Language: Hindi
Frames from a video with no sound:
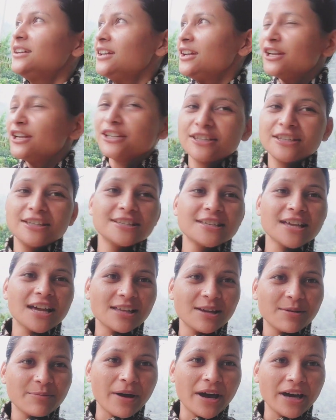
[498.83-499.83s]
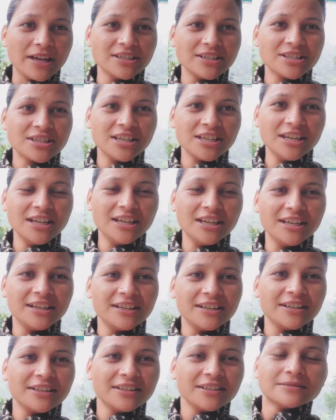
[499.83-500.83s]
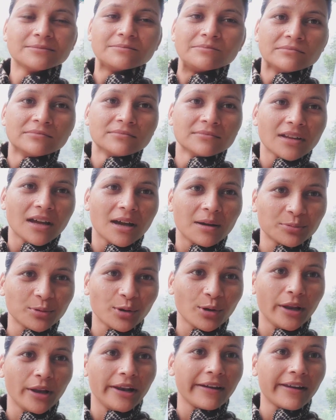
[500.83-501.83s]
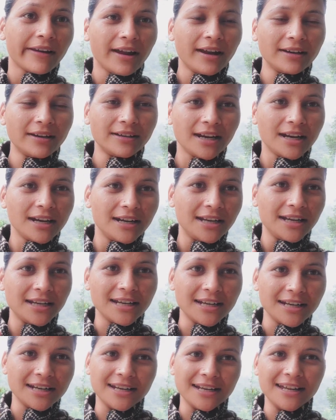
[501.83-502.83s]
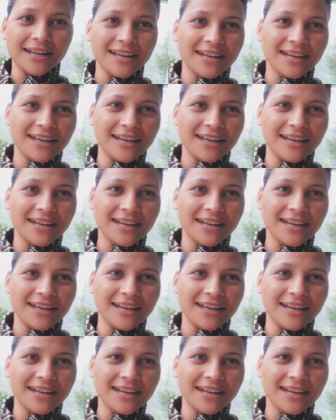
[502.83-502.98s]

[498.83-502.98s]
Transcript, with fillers: इतनी ज़्यादा बारिश थी अब थोड़ा लग रहा है ठंडी ठंडी